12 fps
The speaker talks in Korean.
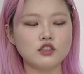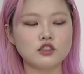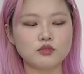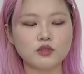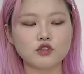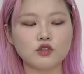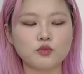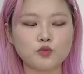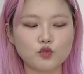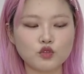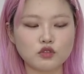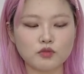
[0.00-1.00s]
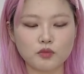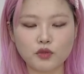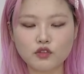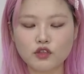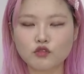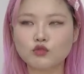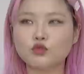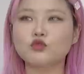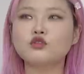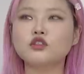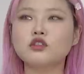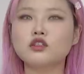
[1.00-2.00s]
집에서 입고 있으면 편하고
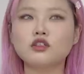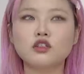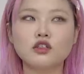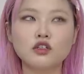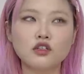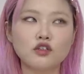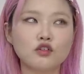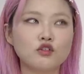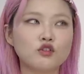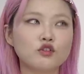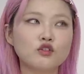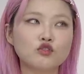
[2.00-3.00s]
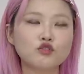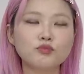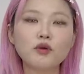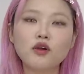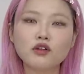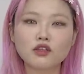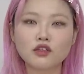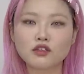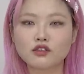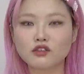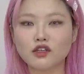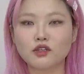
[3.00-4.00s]
솔직히 슈퍼 갈
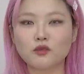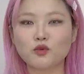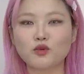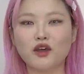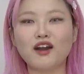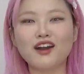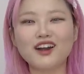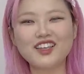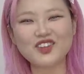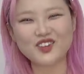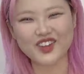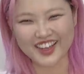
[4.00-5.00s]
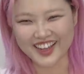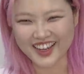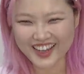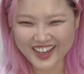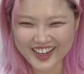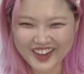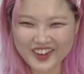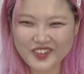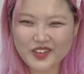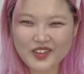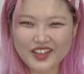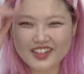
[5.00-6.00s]
때는 그냥 입고 나가기도 해.
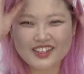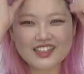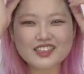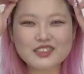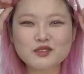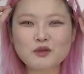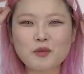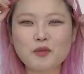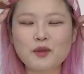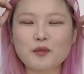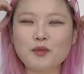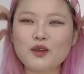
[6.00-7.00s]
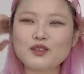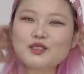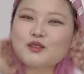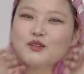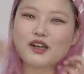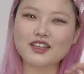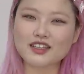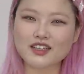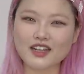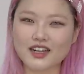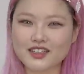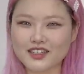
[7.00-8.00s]
그냥 집 앞에 편의점
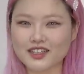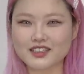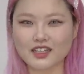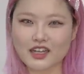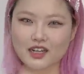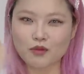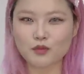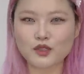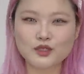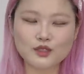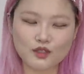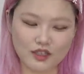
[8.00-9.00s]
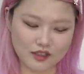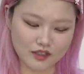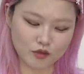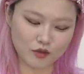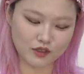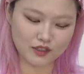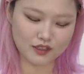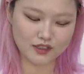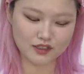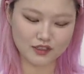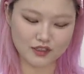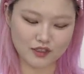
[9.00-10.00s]
갈 때 잠깐 편의점 갔다 올
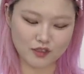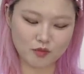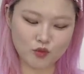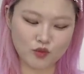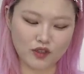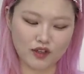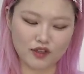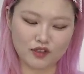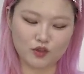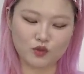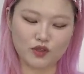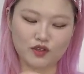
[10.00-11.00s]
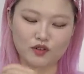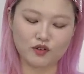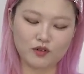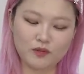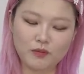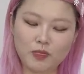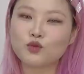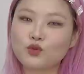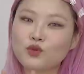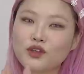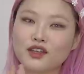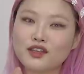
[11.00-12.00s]
때는 그냥 입고 나가기도 해요. 또
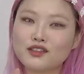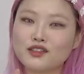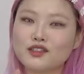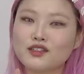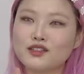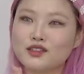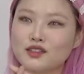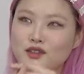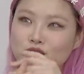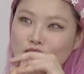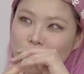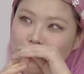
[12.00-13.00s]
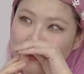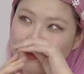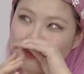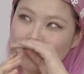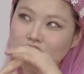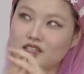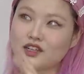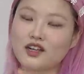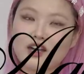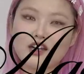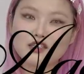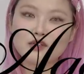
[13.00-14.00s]
소개해드릴 거는
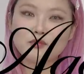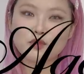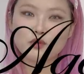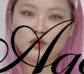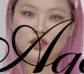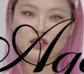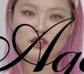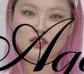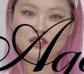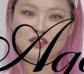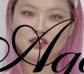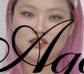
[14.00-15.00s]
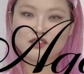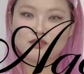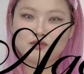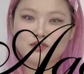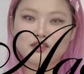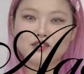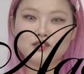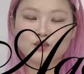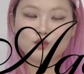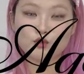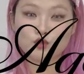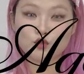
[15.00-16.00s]
제가 아장 프로보 카테르라는
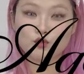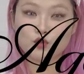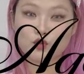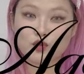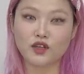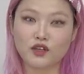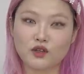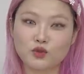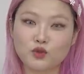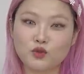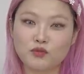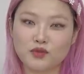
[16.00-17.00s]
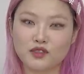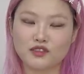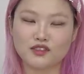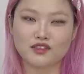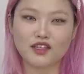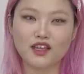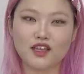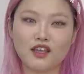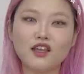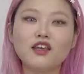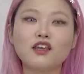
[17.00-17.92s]
브랜드를 너무너무 좋아해요. 속옷 브랜드인데